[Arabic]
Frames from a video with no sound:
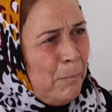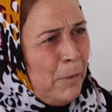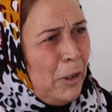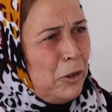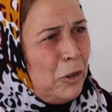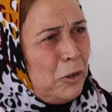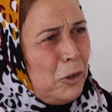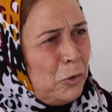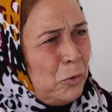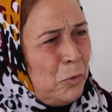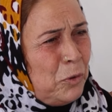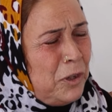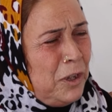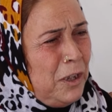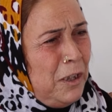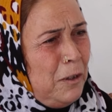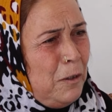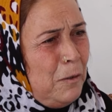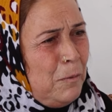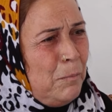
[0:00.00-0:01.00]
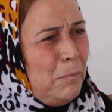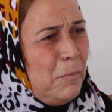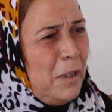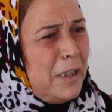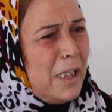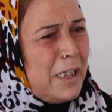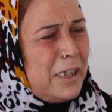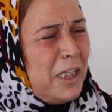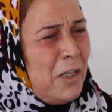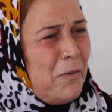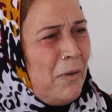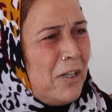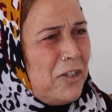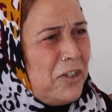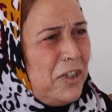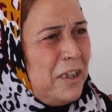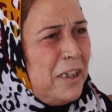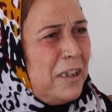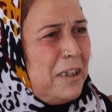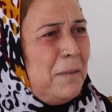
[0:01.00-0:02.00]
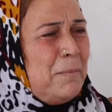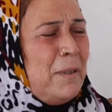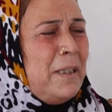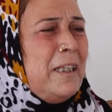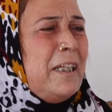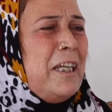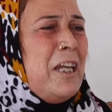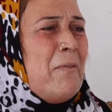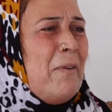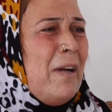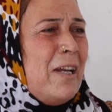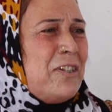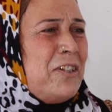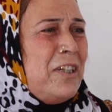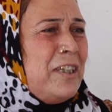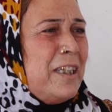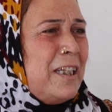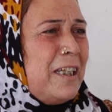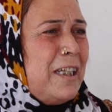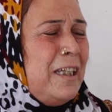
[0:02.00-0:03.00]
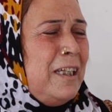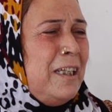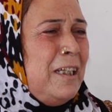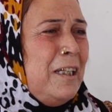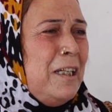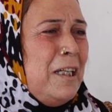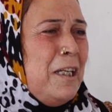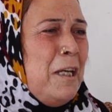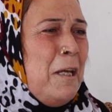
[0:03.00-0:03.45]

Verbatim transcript: ما ددروتن مدرسة يوان شيء ذكر من منقي يوان شيء ذكر